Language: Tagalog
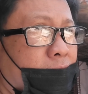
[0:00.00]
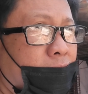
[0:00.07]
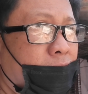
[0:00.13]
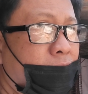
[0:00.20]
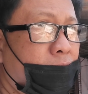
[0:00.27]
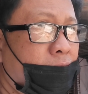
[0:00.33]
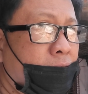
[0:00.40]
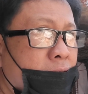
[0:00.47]
no?
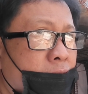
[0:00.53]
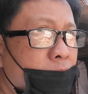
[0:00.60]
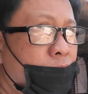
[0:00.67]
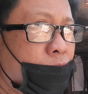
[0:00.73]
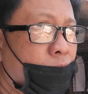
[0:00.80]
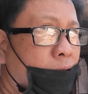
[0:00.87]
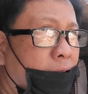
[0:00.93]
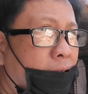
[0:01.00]

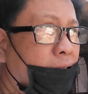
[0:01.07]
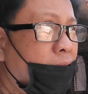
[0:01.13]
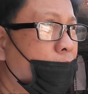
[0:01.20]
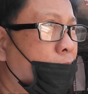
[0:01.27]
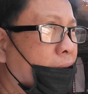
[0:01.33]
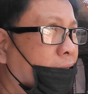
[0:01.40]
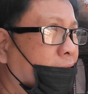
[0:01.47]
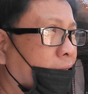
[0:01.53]
So ang
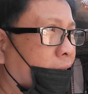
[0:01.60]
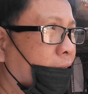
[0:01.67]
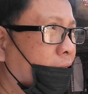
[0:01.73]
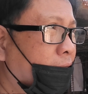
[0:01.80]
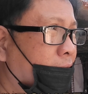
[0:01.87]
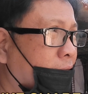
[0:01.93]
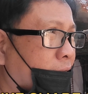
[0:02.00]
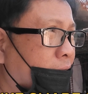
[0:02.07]
kalapate,
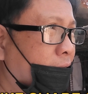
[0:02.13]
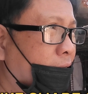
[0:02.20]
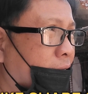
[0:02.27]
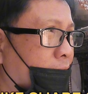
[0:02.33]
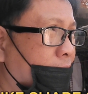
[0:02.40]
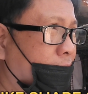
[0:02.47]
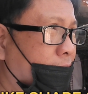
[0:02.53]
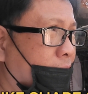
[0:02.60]
hindi na
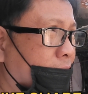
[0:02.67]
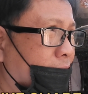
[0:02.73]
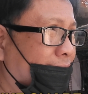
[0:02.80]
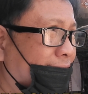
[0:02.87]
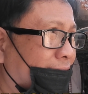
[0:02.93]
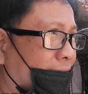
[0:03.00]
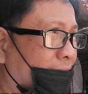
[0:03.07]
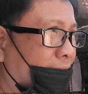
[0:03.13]
ganon
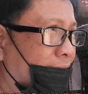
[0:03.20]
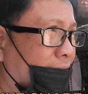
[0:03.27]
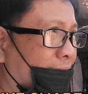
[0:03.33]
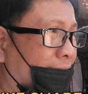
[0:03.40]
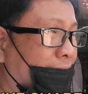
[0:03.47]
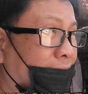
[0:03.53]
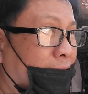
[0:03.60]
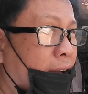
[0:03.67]
uh,
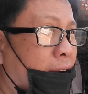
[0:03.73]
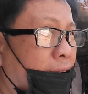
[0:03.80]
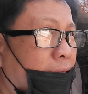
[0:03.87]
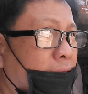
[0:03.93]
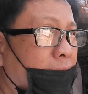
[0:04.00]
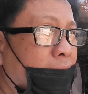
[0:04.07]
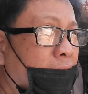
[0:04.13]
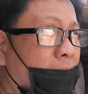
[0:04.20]
intact.
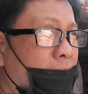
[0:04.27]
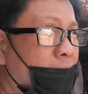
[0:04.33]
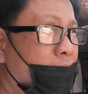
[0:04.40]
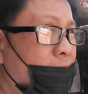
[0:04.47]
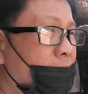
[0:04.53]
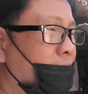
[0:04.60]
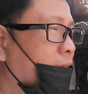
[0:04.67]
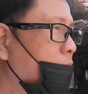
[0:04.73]
Ano
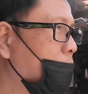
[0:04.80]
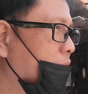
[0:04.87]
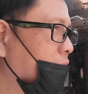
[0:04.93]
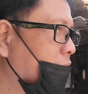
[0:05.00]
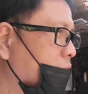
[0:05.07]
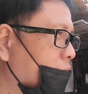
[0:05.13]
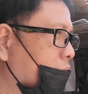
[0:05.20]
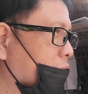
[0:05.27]
na sinasabi,
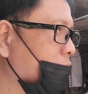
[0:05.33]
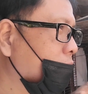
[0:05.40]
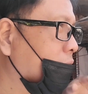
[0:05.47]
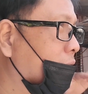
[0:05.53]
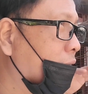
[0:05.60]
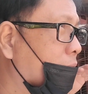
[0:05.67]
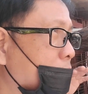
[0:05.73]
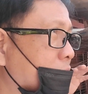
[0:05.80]
hindi na ganon
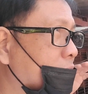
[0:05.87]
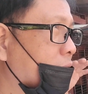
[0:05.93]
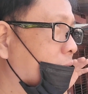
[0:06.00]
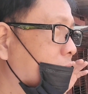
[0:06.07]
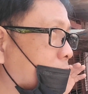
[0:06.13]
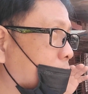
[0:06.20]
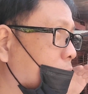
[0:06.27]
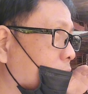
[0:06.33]
karami sila
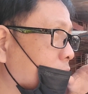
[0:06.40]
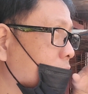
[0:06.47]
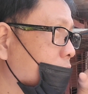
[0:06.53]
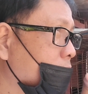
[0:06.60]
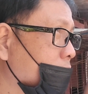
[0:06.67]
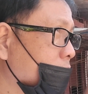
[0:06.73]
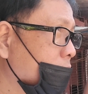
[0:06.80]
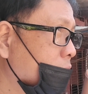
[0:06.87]
na
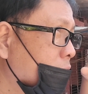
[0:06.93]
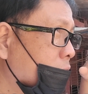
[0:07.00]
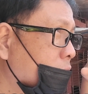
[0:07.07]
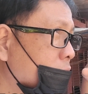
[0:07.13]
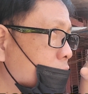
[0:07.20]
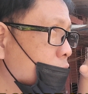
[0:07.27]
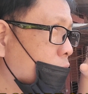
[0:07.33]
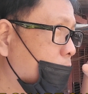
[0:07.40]
volume.
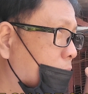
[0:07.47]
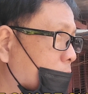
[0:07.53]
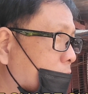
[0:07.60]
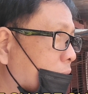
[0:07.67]
So pag